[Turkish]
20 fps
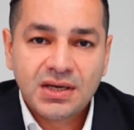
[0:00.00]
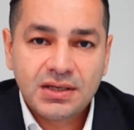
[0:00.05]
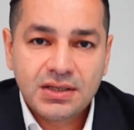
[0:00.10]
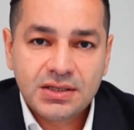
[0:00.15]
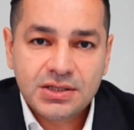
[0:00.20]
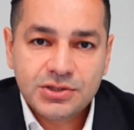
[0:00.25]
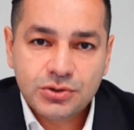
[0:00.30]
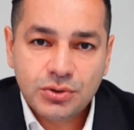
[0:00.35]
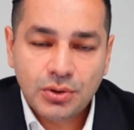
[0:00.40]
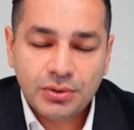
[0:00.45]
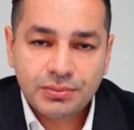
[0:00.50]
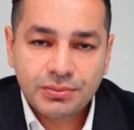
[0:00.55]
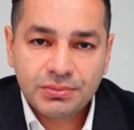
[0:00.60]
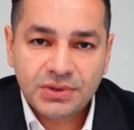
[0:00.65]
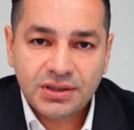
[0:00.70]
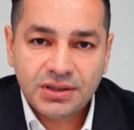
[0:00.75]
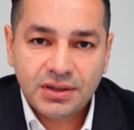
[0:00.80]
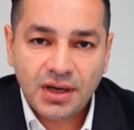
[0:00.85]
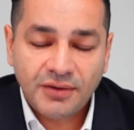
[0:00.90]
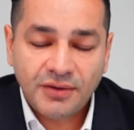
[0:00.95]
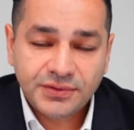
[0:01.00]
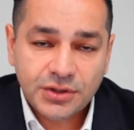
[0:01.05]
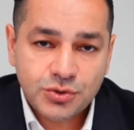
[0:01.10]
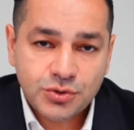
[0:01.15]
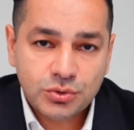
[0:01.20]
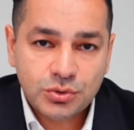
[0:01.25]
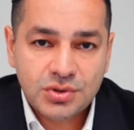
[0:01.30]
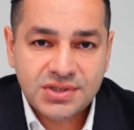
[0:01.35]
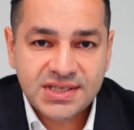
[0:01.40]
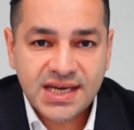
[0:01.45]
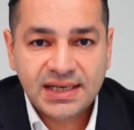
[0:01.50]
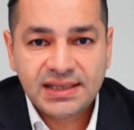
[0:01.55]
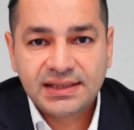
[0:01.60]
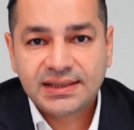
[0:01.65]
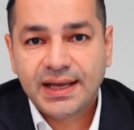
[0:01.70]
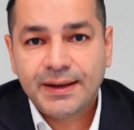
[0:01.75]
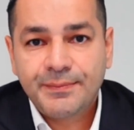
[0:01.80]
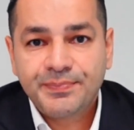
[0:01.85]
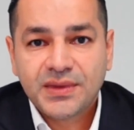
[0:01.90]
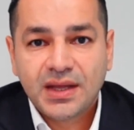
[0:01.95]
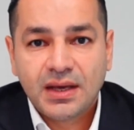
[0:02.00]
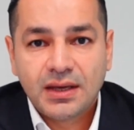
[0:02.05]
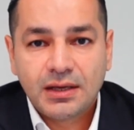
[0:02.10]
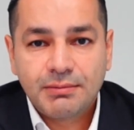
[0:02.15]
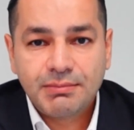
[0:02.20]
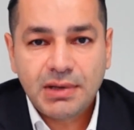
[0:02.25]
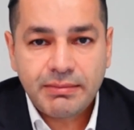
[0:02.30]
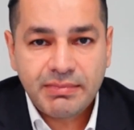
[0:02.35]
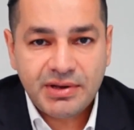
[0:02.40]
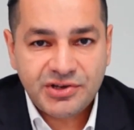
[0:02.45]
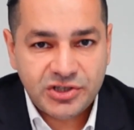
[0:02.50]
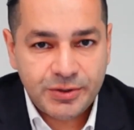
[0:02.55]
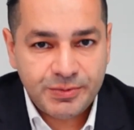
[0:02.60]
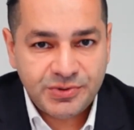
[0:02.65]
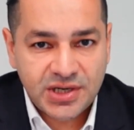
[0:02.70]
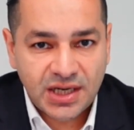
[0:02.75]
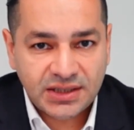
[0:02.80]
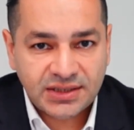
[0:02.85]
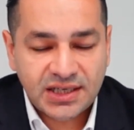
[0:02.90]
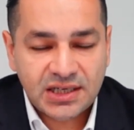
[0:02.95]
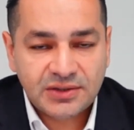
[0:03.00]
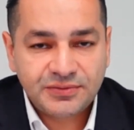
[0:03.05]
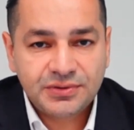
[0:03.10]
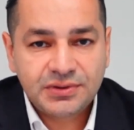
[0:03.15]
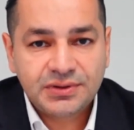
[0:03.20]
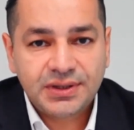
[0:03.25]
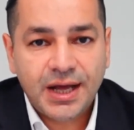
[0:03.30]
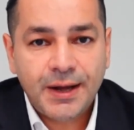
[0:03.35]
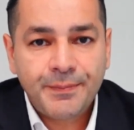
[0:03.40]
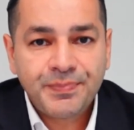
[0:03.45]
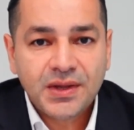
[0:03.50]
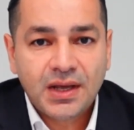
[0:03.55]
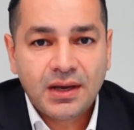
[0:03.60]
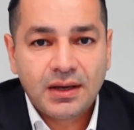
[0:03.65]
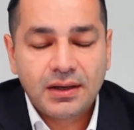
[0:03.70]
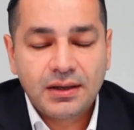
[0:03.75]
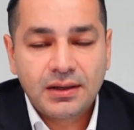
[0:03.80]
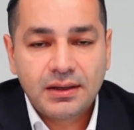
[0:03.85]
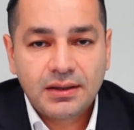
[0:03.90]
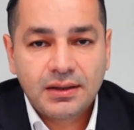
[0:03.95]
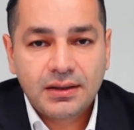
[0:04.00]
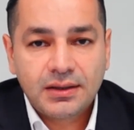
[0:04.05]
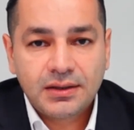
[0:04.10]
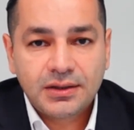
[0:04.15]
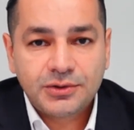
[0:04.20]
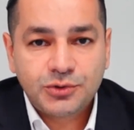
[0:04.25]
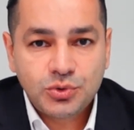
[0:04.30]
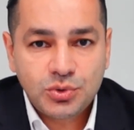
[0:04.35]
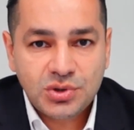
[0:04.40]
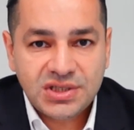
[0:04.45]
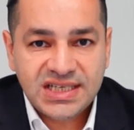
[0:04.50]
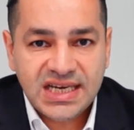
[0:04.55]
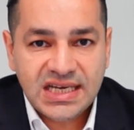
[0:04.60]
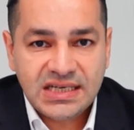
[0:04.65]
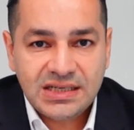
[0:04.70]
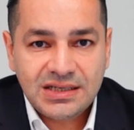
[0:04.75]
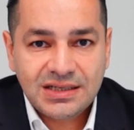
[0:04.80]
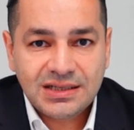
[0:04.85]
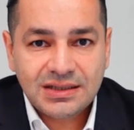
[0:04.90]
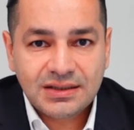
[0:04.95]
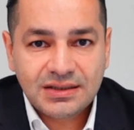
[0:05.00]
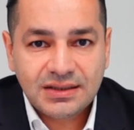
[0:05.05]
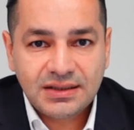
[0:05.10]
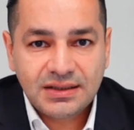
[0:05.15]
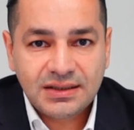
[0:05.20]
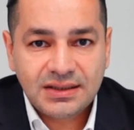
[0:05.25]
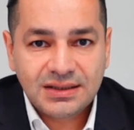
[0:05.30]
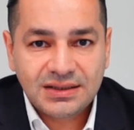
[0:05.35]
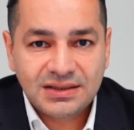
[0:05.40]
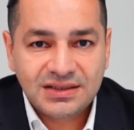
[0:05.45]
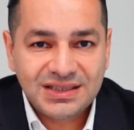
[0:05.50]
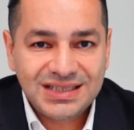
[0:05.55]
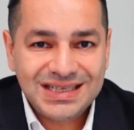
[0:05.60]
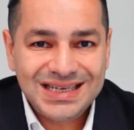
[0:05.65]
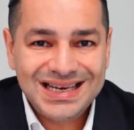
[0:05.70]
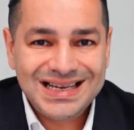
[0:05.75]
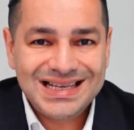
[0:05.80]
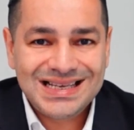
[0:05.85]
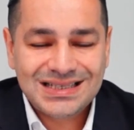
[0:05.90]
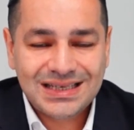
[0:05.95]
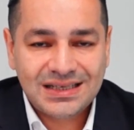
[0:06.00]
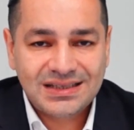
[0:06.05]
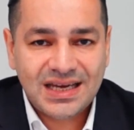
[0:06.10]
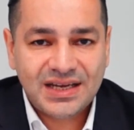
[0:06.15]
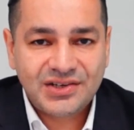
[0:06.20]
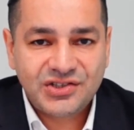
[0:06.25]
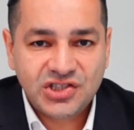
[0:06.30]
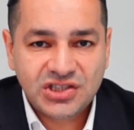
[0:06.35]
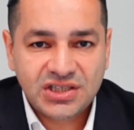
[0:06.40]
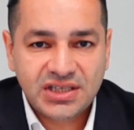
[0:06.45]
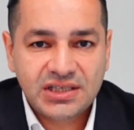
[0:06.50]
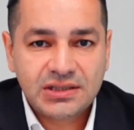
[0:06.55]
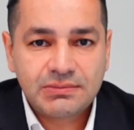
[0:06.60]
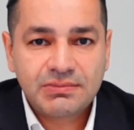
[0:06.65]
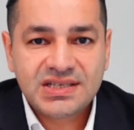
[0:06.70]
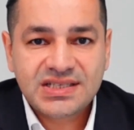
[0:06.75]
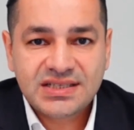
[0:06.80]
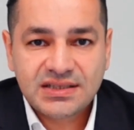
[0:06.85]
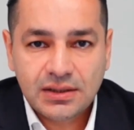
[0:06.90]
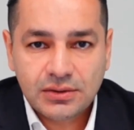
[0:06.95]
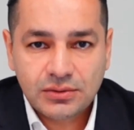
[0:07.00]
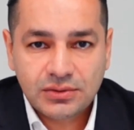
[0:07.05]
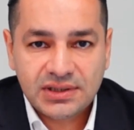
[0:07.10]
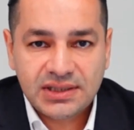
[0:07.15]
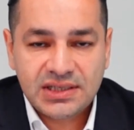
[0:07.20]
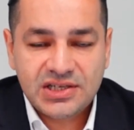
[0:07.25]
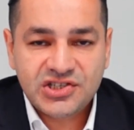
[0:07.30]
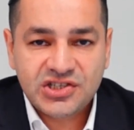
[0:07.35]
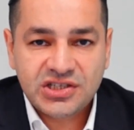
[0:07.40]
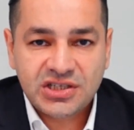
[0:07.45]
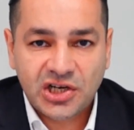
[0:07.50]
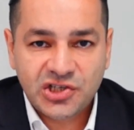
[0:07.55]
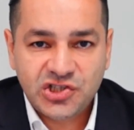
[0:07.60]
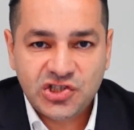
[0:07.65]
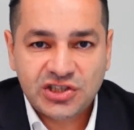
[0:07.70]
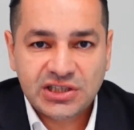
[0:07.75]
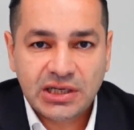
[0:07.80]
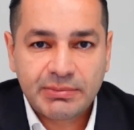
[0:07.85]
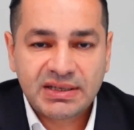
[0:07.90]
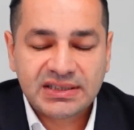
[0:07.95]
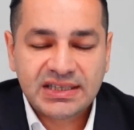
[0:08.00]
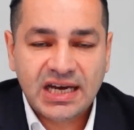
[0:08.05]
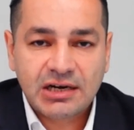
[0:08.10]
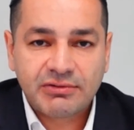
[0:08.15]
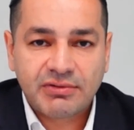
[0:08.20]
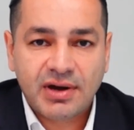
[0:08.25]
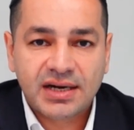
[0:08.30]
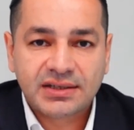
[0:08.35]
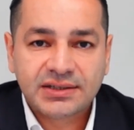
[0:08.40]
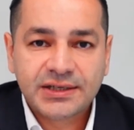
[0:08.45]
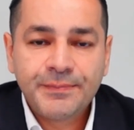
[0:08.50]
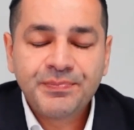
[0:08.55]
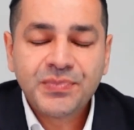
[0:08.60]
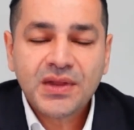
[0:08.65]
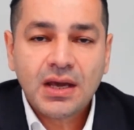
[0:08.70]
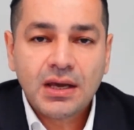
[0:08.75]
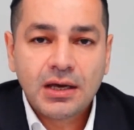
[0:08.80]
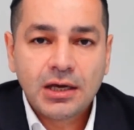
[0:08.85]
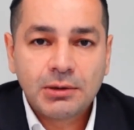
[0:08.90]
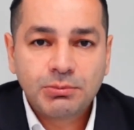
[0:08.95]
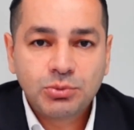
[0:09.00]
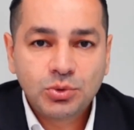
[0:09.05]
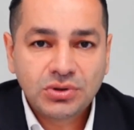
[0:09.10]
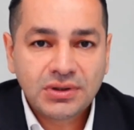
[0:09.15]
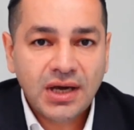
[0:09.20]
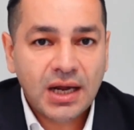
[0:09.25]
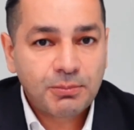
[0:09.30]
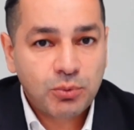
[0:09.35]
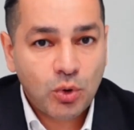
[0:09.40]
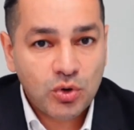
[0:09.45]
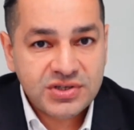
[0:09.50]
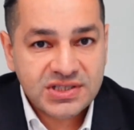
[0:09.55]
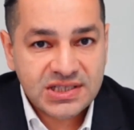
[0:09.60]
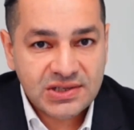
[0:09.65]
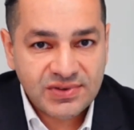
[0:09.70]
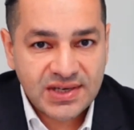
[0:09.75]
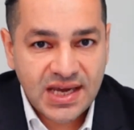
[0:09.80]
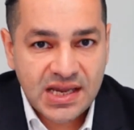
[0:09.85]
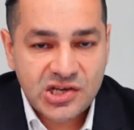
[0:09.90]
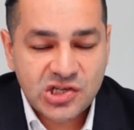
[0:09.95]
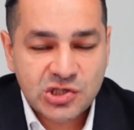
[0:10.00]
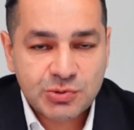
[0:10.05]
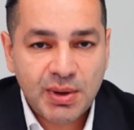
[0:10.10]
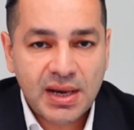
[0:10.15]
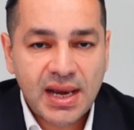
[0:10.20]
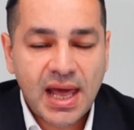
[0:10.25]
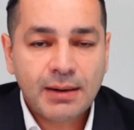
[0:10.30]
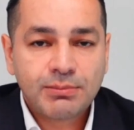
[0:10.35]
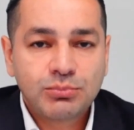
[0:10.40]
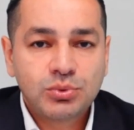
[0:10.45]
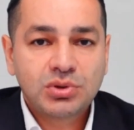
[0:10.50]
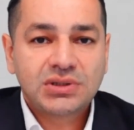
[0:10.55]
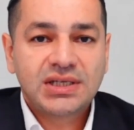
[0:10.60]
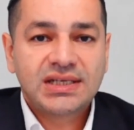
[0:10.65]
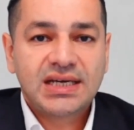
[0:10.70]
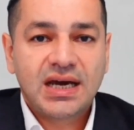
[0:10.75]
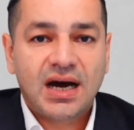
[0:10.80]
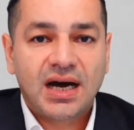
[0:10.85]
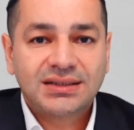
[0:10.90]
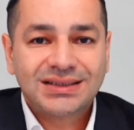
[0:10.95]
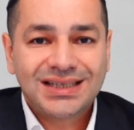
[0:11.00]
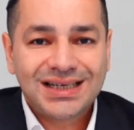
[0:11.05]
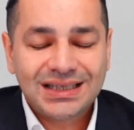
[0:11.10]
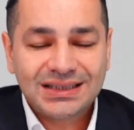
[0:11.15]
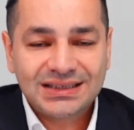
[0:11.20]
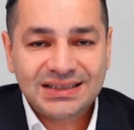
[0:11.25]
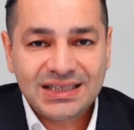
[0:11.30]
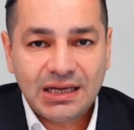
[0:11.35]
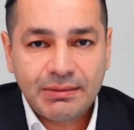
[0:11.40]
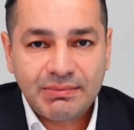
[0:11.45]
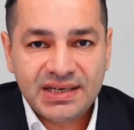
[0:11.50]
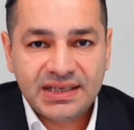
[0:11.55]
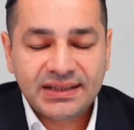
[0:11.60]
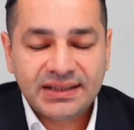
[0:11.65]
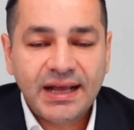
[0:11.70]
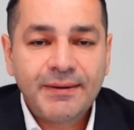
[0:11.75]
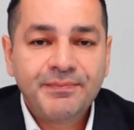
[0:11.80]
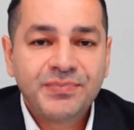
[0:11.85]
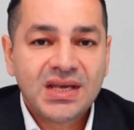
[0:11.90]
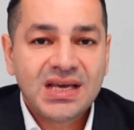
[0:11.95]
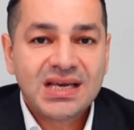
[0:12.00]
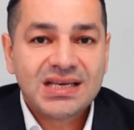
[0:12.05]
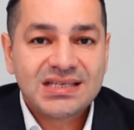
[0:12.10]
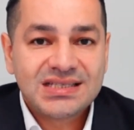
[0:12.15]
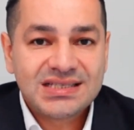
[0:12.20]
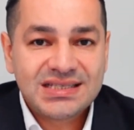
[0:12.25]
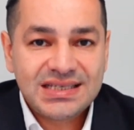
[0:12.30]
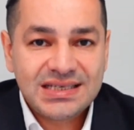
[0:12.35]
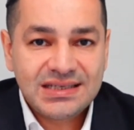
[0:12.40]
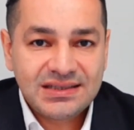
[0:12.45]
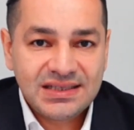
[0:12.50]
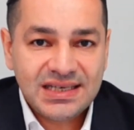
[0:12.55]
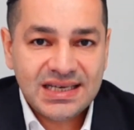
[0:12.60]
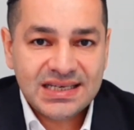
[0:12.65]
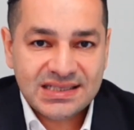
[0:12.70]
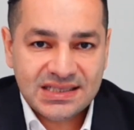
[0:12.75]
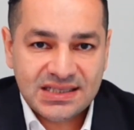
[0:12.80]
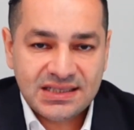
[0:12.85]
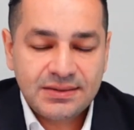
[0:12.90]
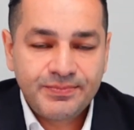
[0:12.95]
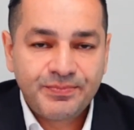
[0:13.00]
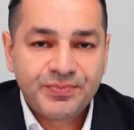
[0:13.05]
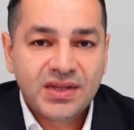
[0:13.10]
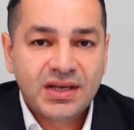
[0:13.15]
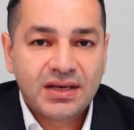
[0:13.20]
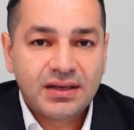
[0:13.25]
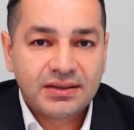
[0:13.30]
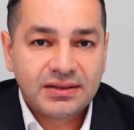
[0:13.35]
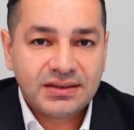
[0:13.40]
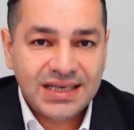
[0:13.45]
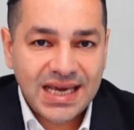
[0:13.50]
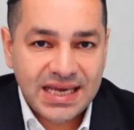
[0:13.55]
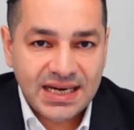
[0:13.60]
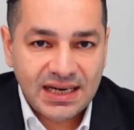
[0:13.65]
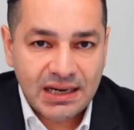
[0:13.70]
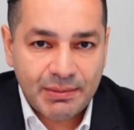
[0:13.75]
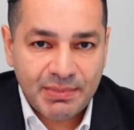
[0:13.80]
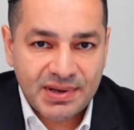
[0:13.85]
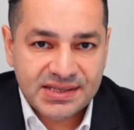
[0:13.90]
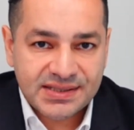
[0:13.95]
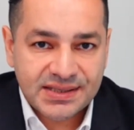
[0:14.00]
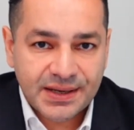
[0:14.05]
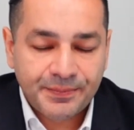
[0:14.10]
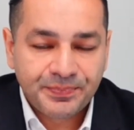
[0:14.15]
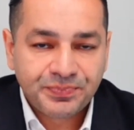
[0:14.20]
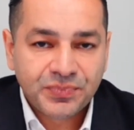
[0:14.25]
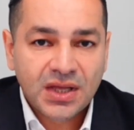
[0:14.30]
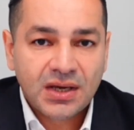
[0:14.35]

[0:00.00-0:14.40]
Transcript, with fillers: E, son e, hafta sonu özellikle e, Mehmet Şimşek tarafında e, Türkiye'nin e, gri listeden çıkarılmasına ilişkin açıklamalar vardı. E, bunlar pozitif gelişmeler. Buradaki ana dinamikte CDS'in gerilemesi.